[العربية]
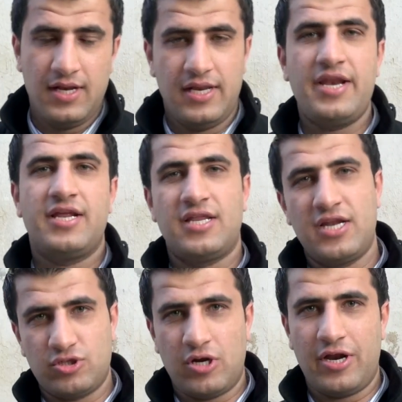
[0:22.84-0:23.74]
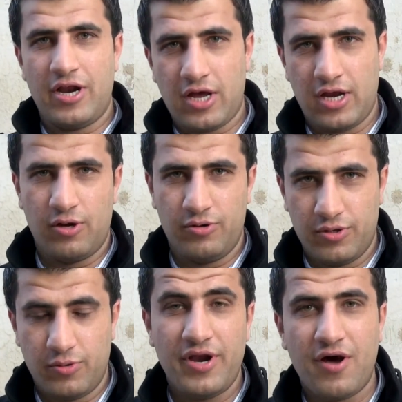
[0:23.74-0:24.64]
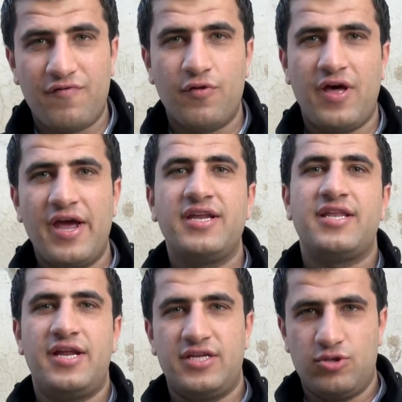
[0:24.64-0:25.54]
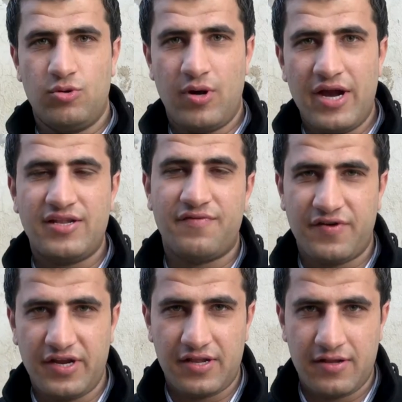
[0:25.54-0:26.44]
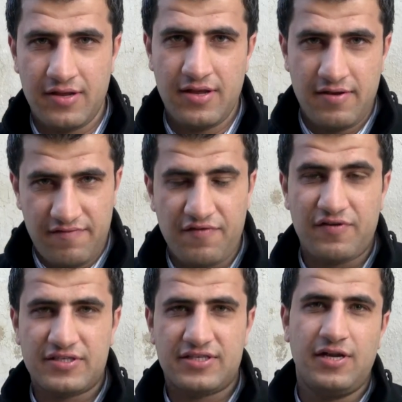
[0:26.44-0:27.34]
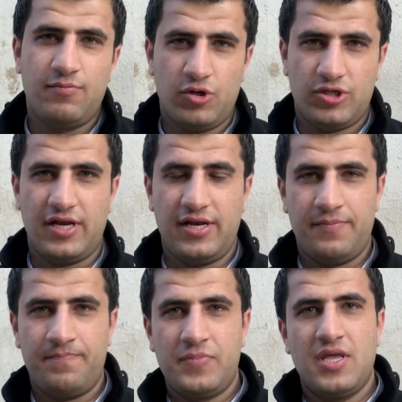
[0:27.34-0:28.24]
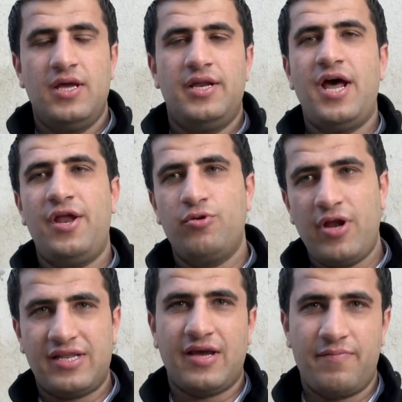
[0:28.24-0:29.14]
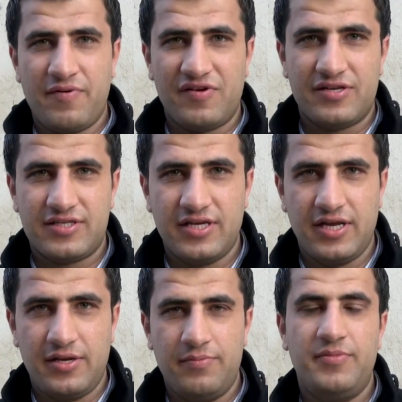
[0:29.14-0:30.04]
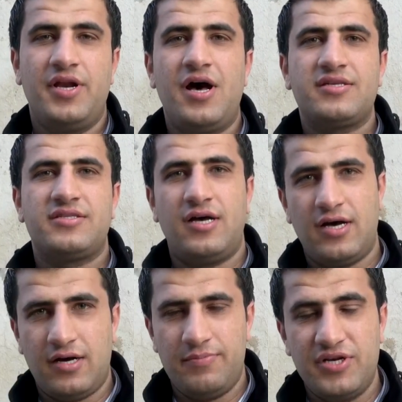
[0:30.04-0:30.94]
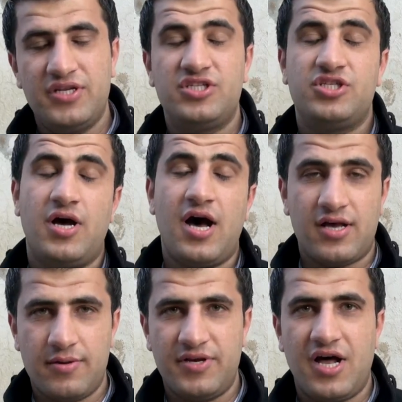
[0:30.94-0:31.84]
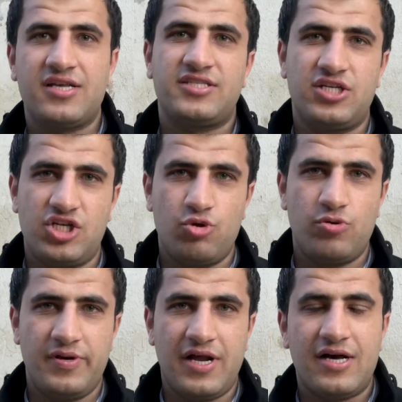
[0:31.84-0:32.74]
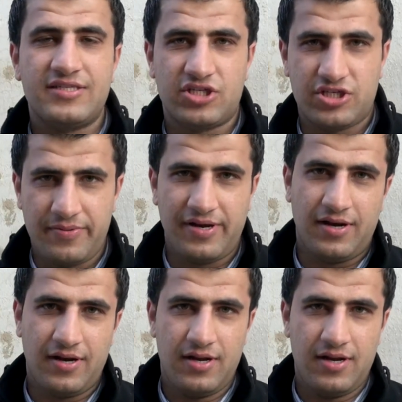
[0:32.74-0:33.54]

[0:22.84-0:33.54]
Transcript: لن يتنازلوا عن حق العودة ونرفض أي تنازل وأي تفريط في فلسطين المحتلة نحن نعترف بفلسطين من أقصاها من أقصى الجنوب إلى أقصى الشمال